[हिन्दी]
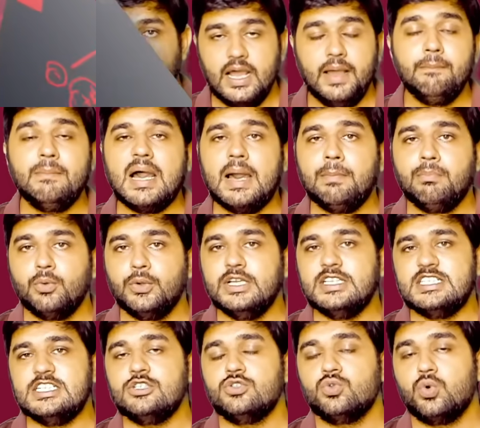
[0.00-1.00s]
अब मैं आपको ये
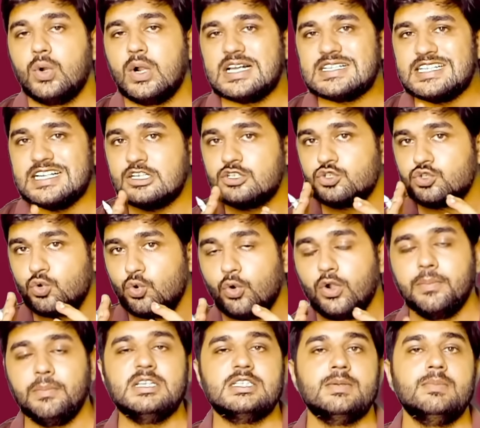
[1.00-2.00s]
चीज़ थोड़ा सा एक शॉर्ट में